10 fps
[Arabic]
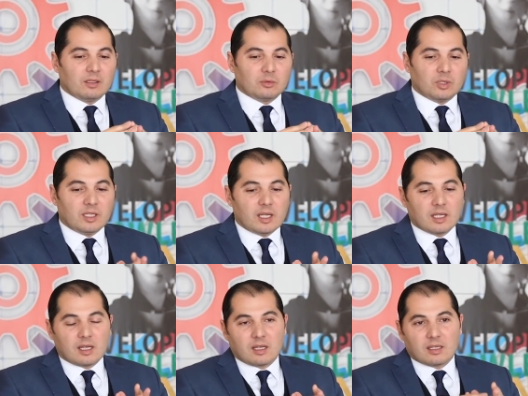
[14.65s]

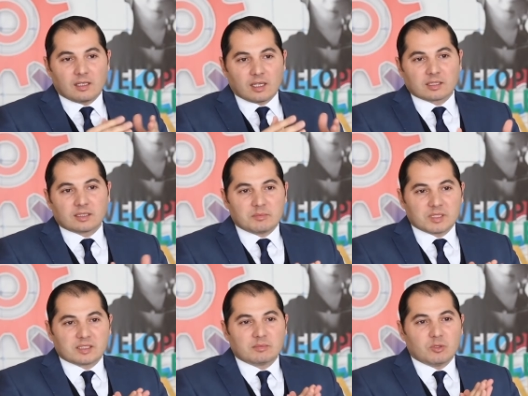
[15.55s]
وهنايا انا
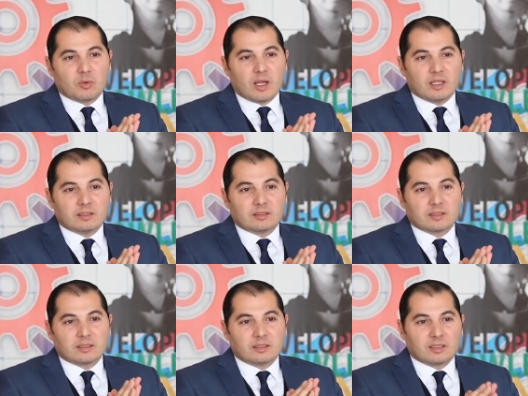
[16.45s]
اقتبست من واحد
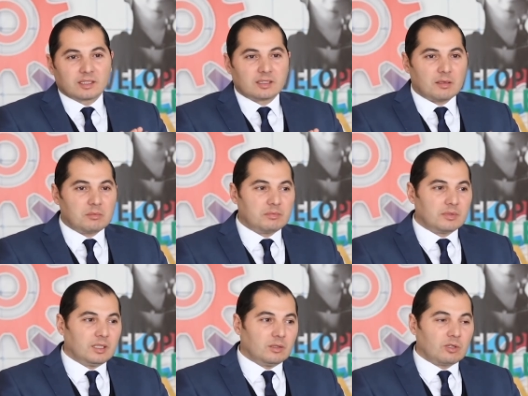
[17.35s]
آه، الكتاب
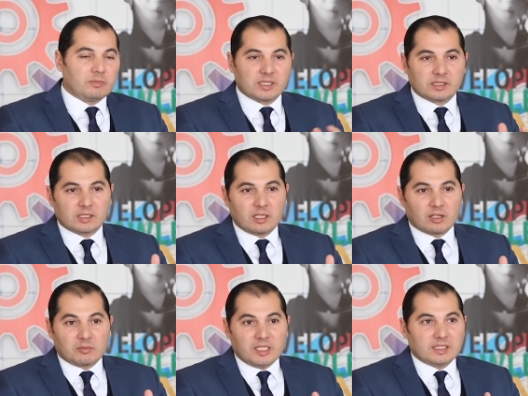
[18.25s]
اللي هو بيست سيلر
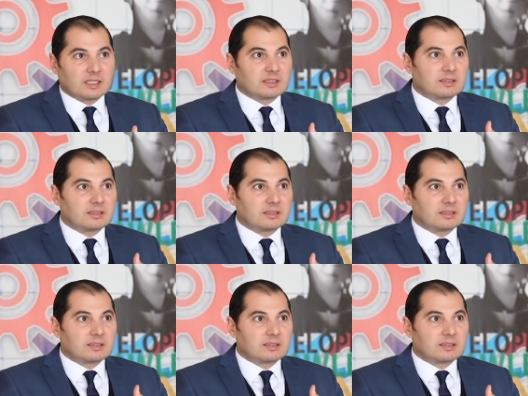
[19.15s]
يعني